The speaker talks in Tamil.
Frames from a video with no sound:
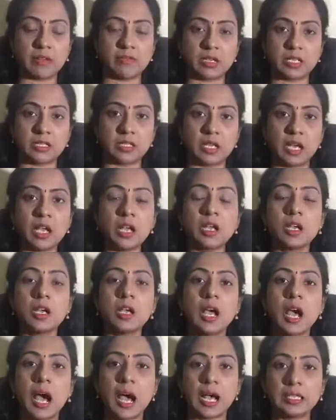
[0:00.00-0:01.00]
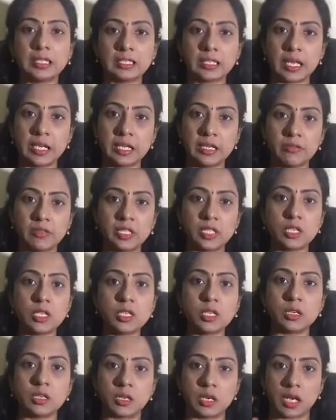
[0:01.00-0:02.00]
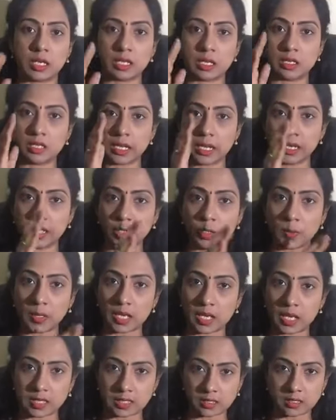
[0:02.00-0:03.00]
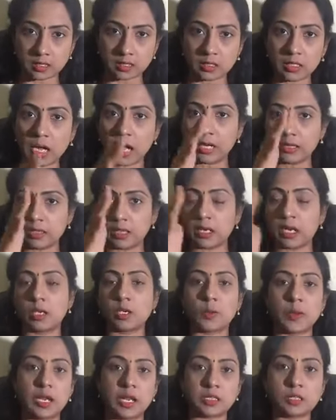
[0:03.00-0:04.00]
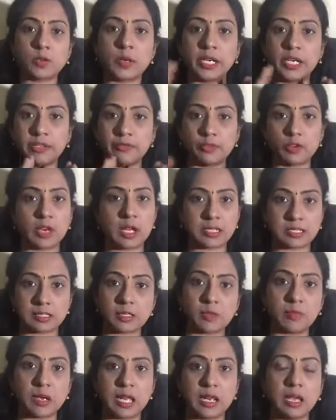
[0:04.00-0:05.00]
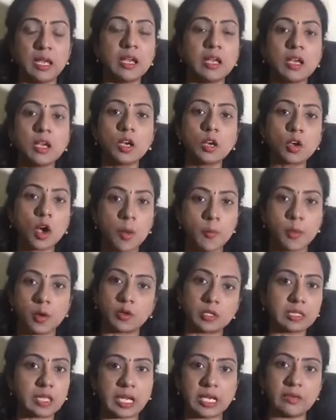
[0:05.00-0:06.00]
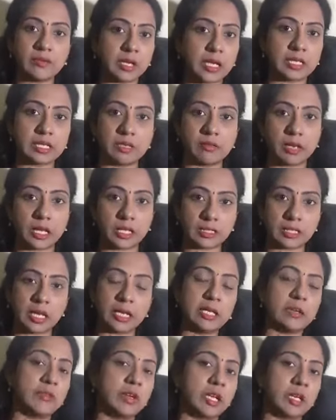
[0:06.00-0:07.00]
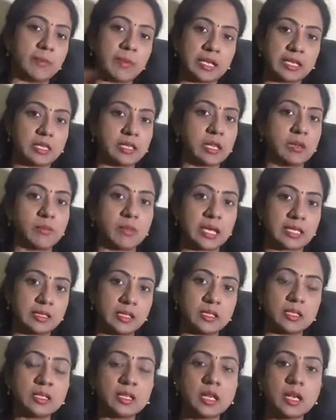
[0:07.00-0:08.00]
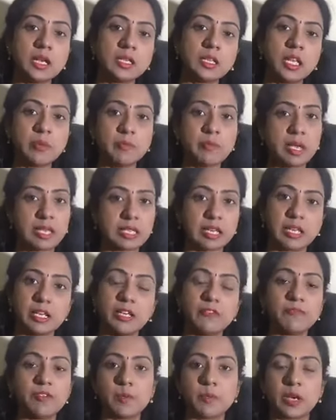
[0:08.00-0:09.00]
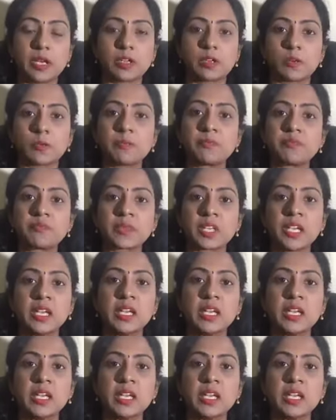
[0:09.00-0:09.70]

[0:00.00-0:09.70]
மேலே வருதுன்னா அந்த தண்ணியை வந்துட்டு அதாவது நைட் டுவெல் ஹார்ஸ் இருந்து அடுத்த நாள் டுவெல் ஹார்ஸ் டுவெண்ட்டி ஃபோர் ஹார்ஸ்க்கு மேலே காப்பை கொடுத்து தண்ணி வைக்க தேவையில்ல தண்ணி வேற பாத்திரத்தில் மாற்றிட்டு திருப்பி அதில் ரீஃபில் பண்ணிக்கணும்